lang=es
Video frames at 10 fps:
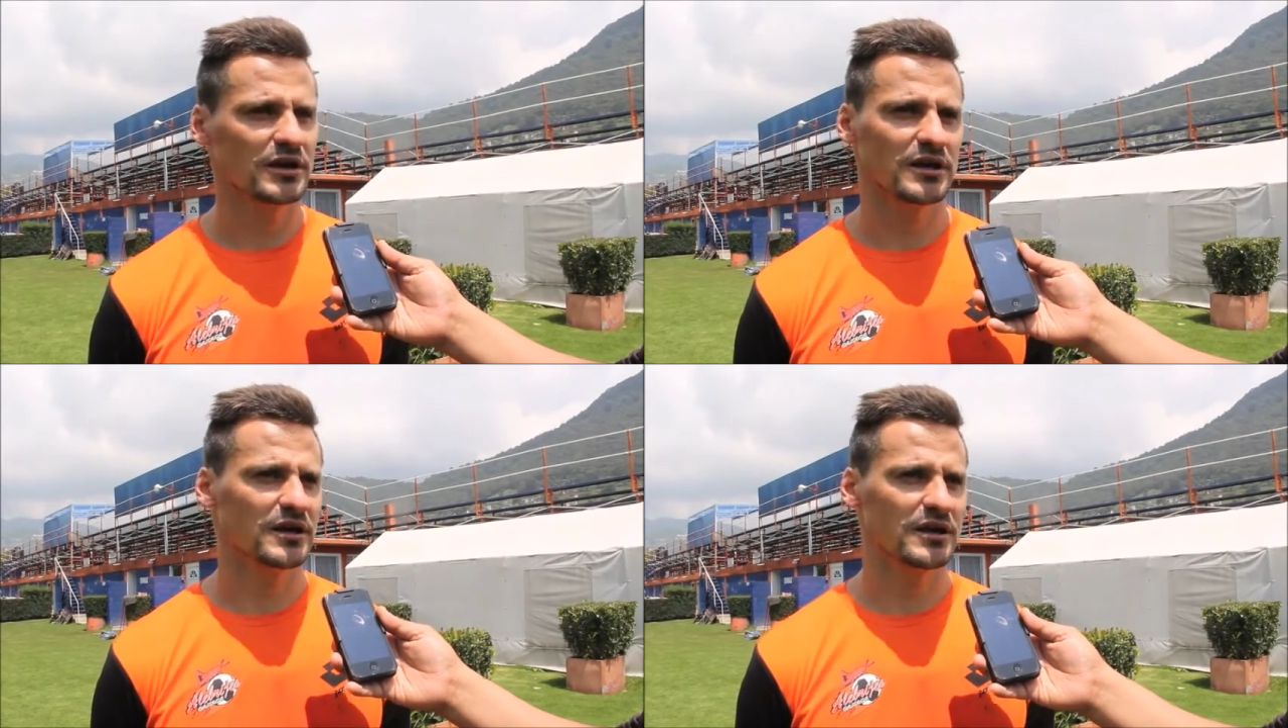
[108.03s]

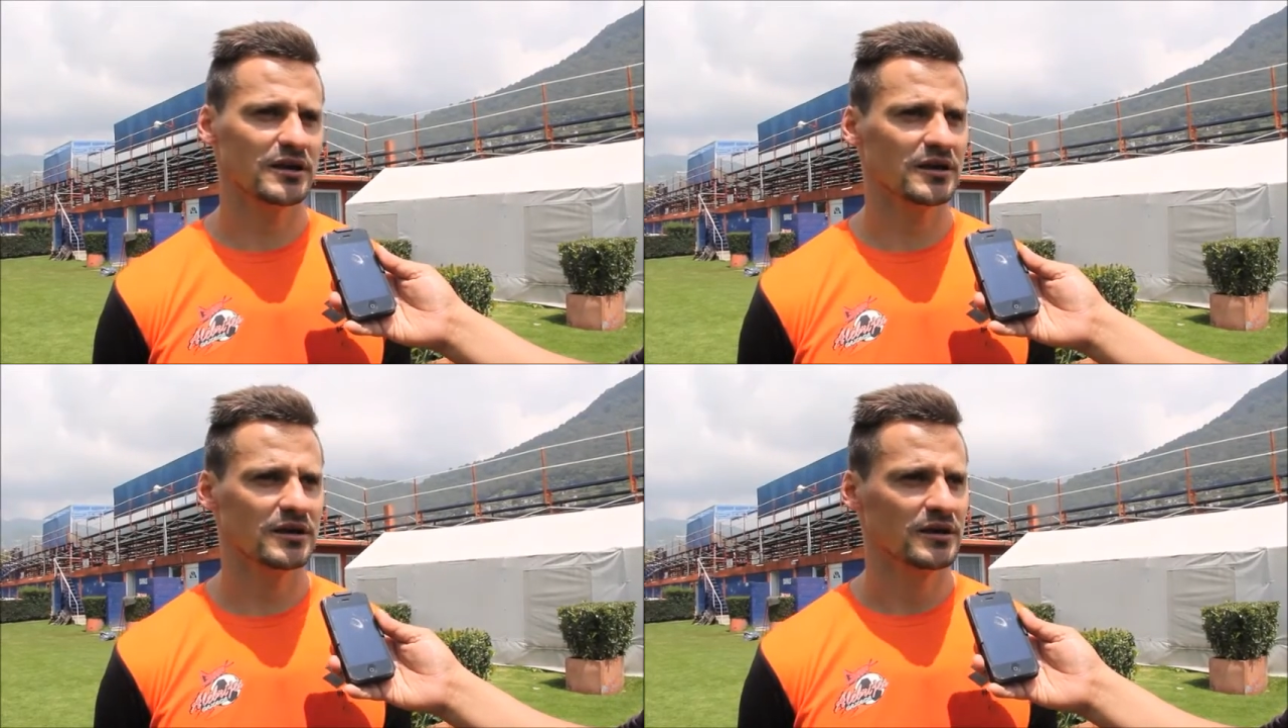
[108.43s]

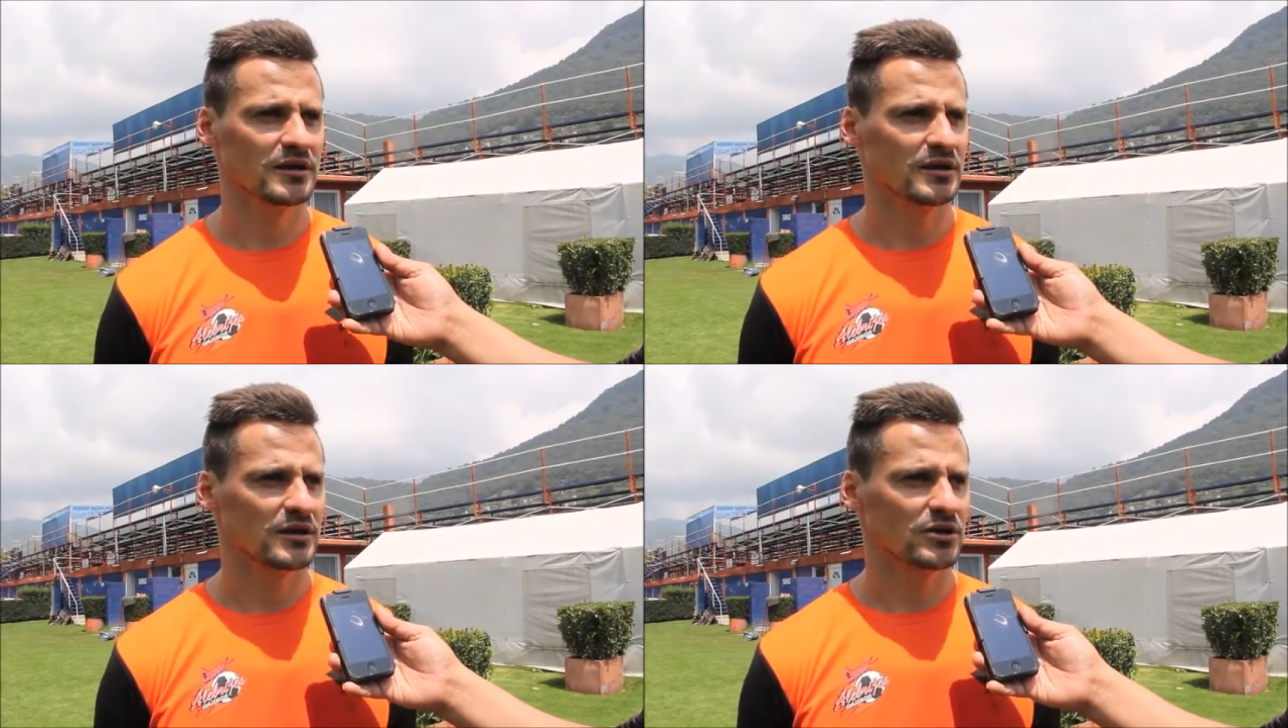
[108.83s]
Eh,
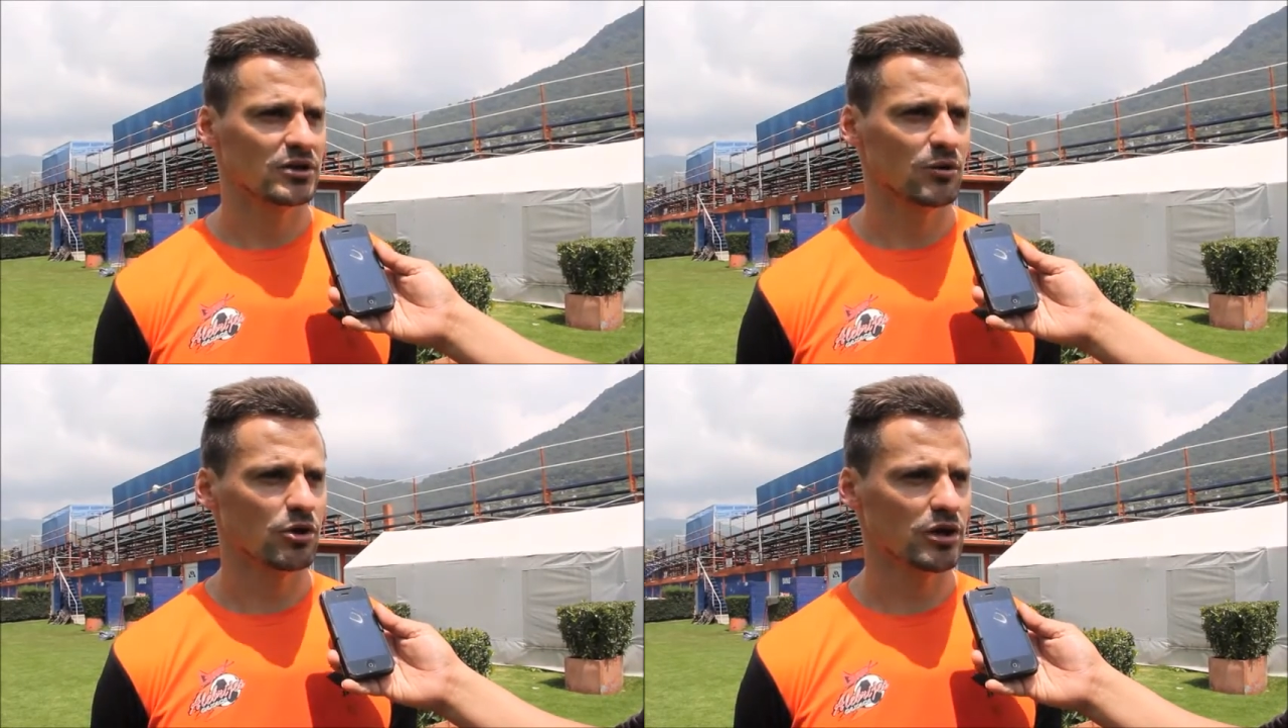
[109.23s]

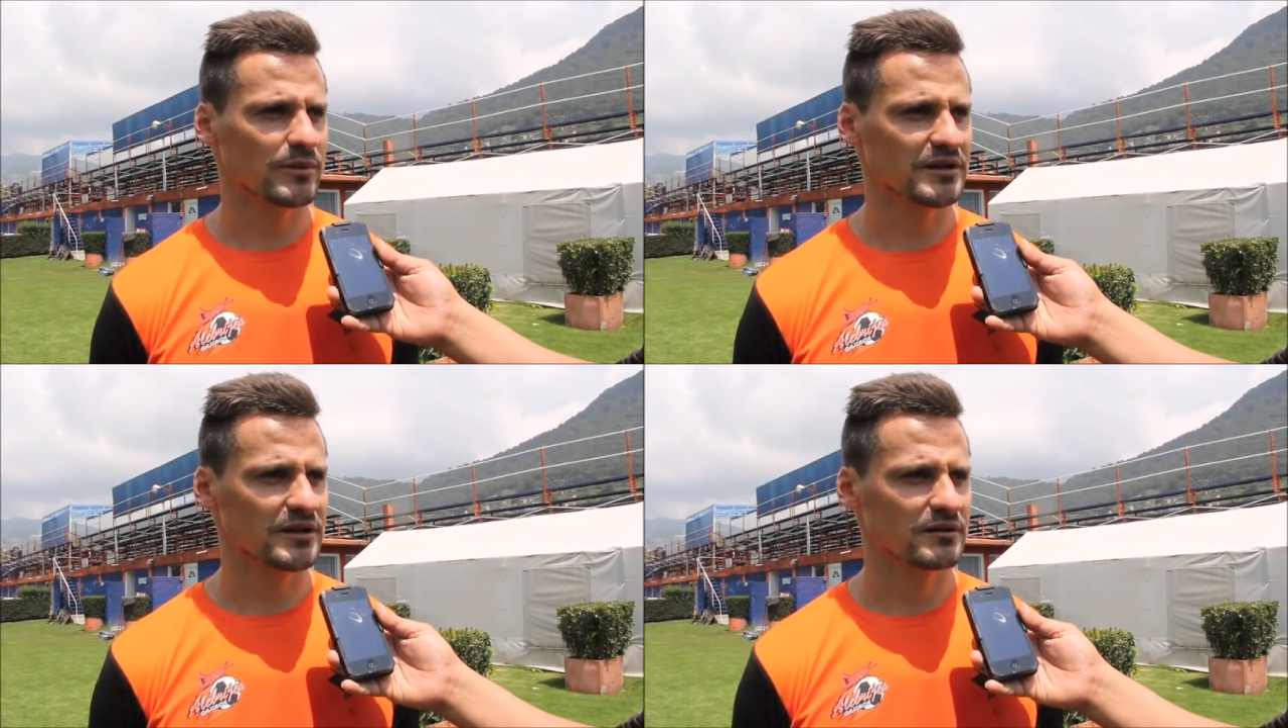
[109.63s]
te vuelvo a
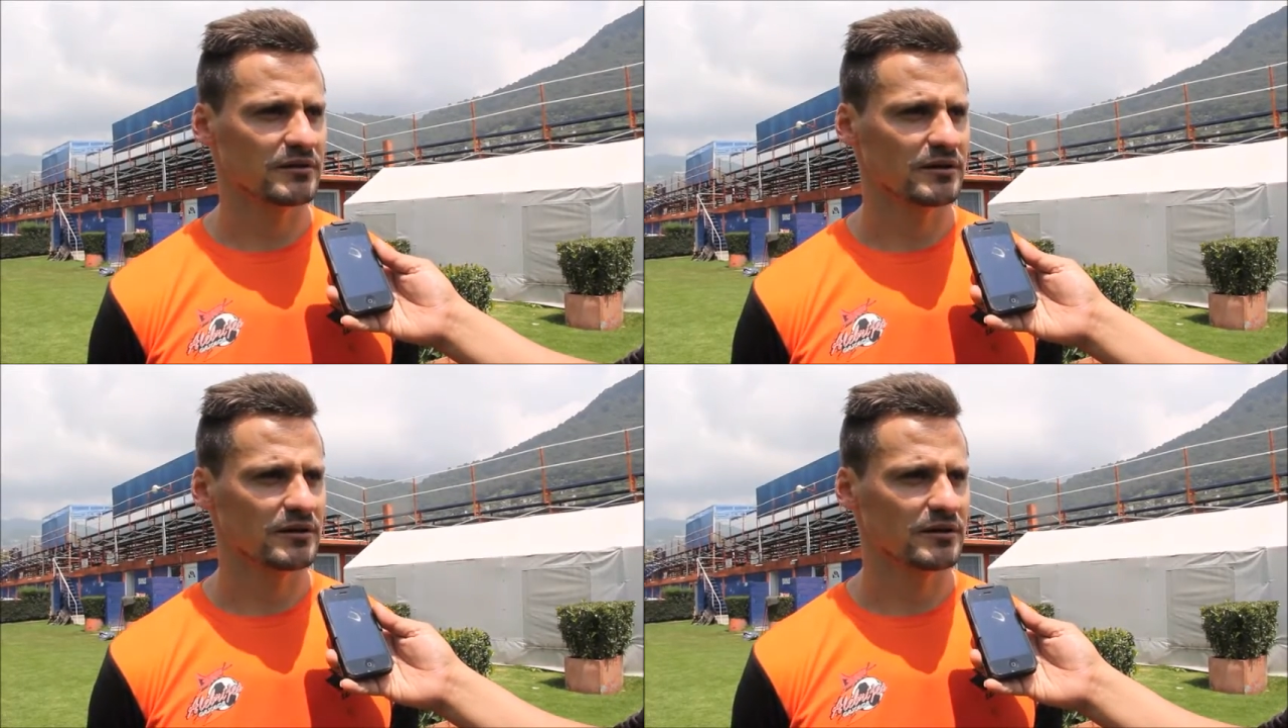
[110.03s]
repetir,